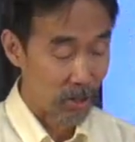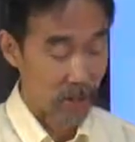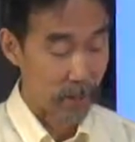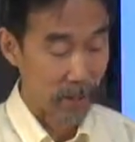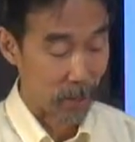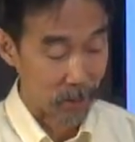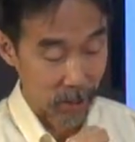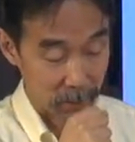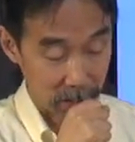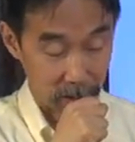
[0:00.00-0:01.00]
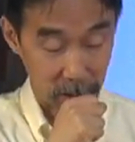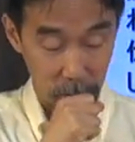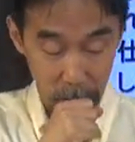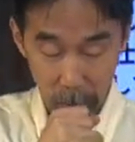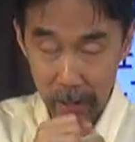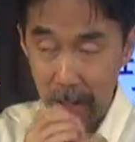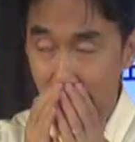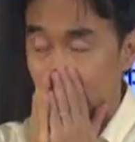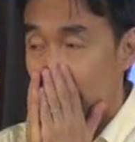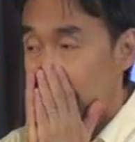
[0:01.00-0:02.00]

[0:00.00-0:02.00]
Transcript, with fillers: 安心してしまうかもしれませんけれども